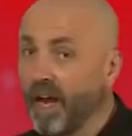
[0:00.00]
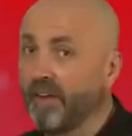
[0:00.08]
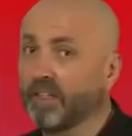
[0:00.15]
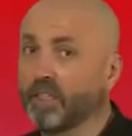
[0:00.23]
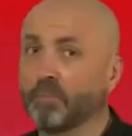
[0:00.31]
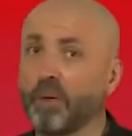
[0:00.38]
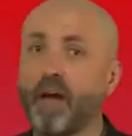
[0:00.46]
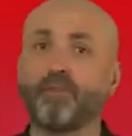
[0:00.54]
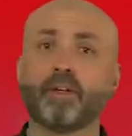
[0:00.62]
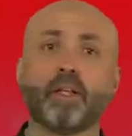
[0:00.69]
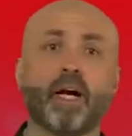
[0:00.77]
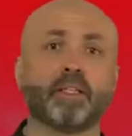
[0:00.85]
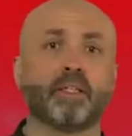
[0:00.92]
А ведь прав
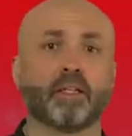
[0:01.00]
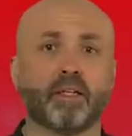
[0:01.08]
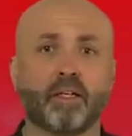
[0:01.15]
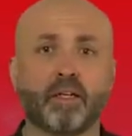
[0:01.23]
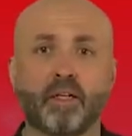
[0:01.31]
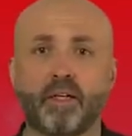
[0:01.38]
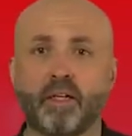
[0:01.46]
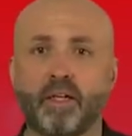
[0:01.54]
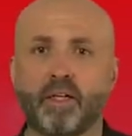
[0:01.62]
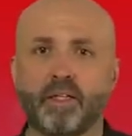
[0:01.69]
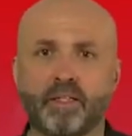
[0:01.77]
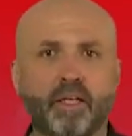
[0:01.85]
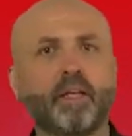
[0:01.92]
классик.
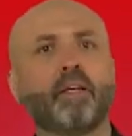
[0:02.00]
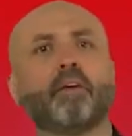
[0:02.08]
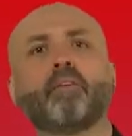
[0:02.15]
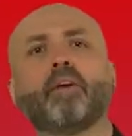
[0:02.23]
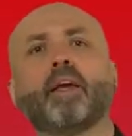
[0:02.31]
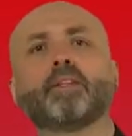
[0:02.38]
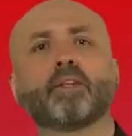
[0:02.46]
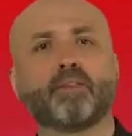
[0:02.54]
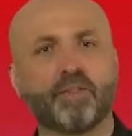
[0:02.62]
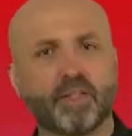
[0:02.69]
Сильный ветер